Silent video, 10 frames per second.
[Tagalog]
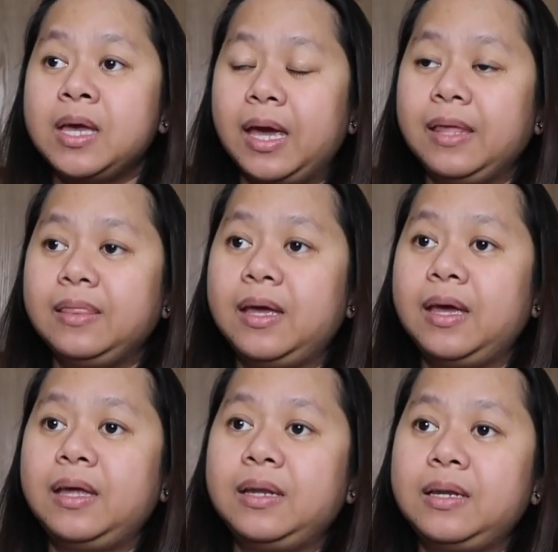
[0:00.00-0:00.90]
And
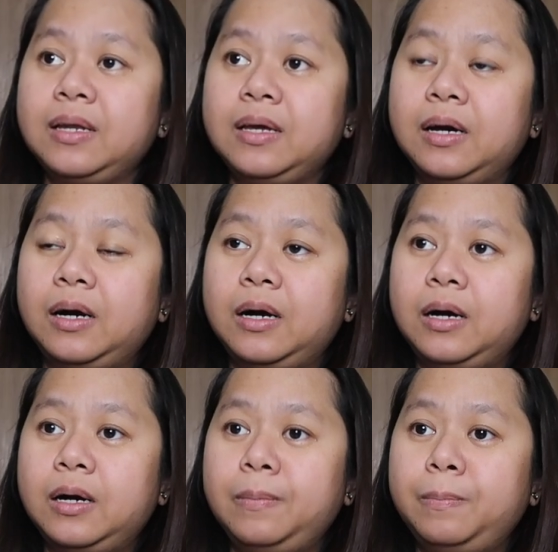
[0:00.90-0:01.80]
then,
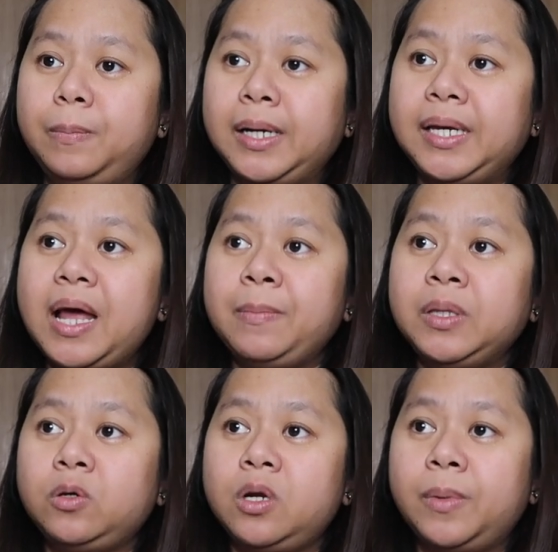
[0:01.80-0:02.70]
Um, ang
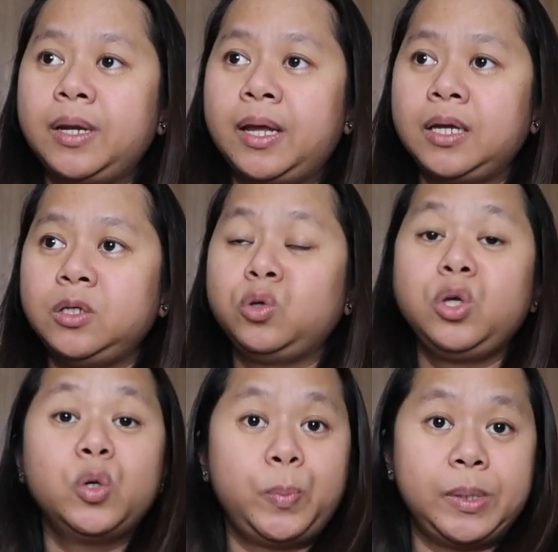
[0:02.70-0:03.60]
ginamit ko naman ay yung
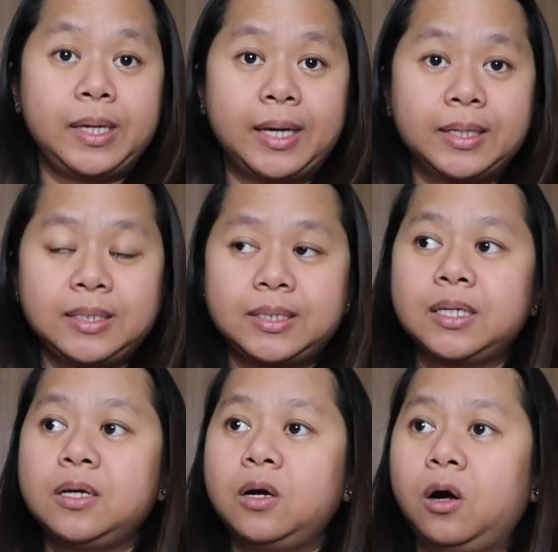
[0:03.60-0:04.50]

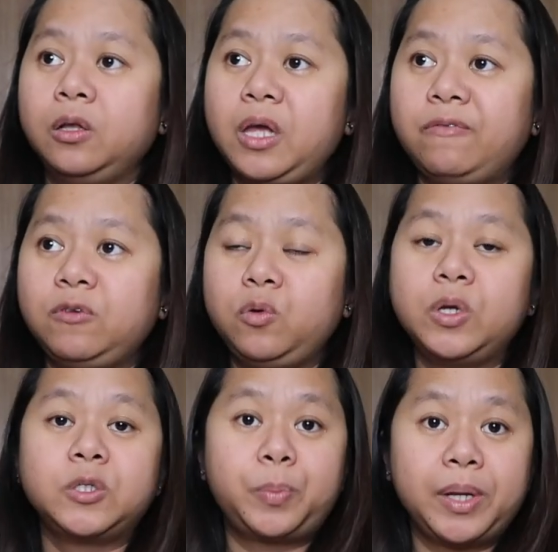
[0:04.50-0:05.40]
UPS. All you have to do
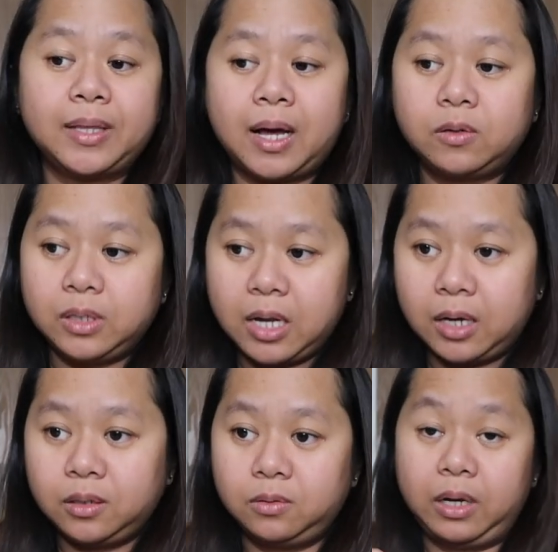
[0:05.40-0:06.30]
is print out
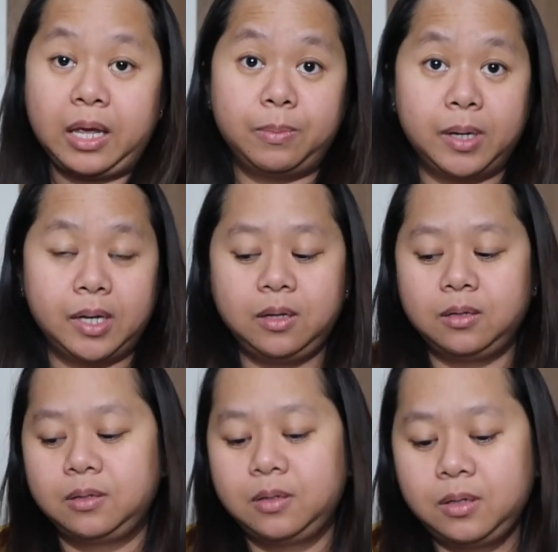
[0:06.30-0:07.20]
lang ng
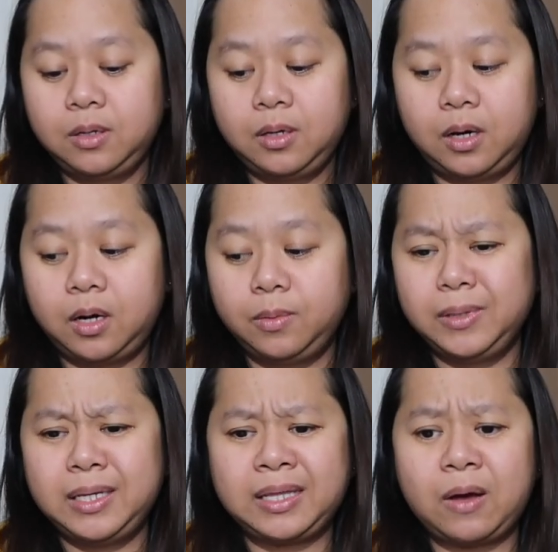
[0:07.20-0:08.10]
label. Um,
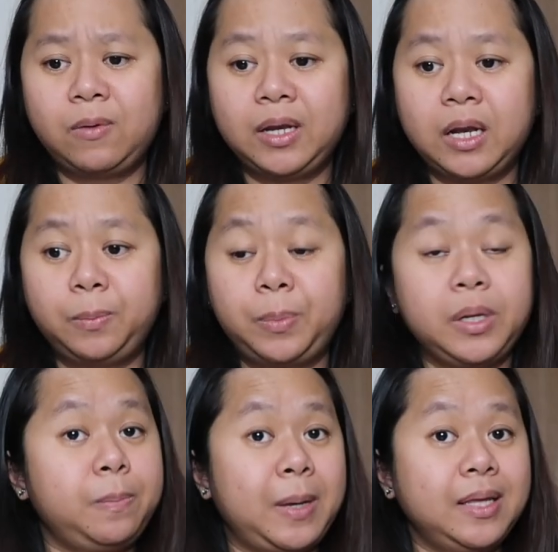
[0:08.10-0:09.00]
yung tinatawag nilang
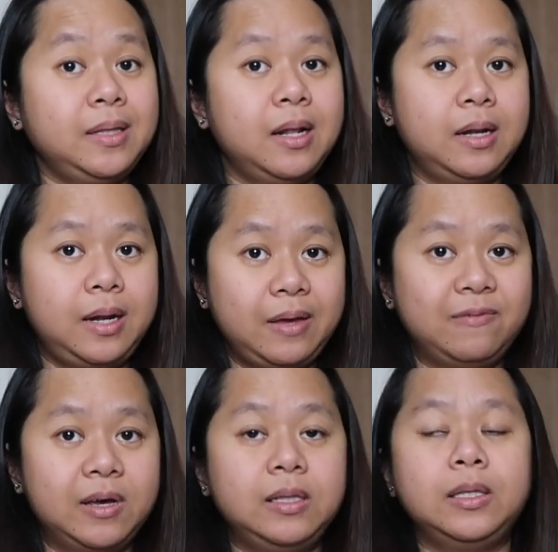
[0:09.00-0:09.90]
prepaid
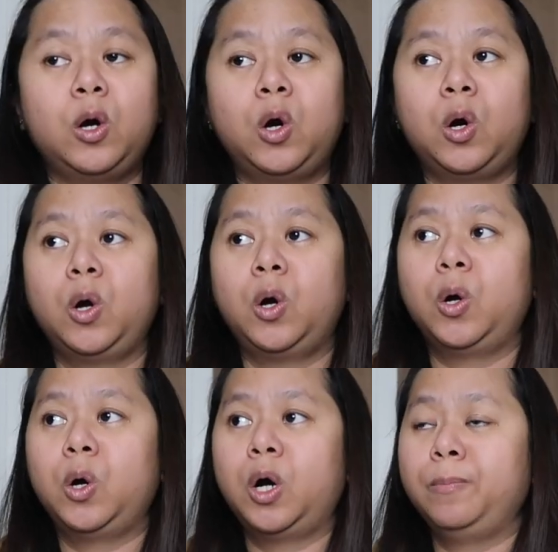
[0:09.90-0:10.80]
label ng
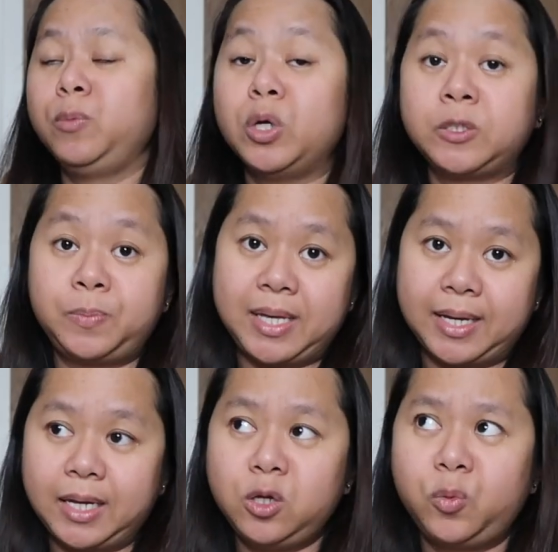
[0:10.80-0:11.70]
um,
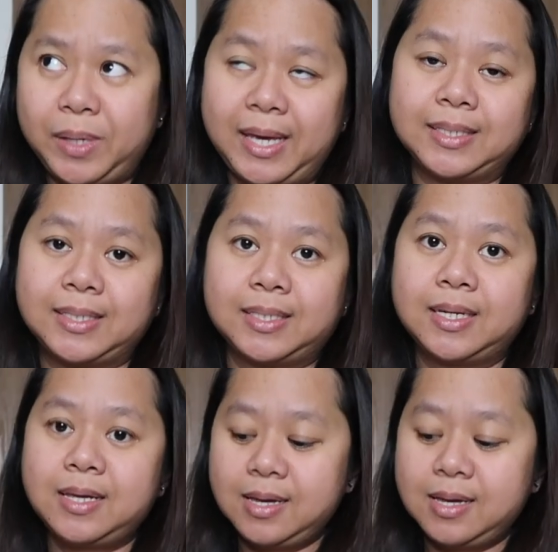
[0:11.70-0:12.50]
USPS, uh, eh, UPS.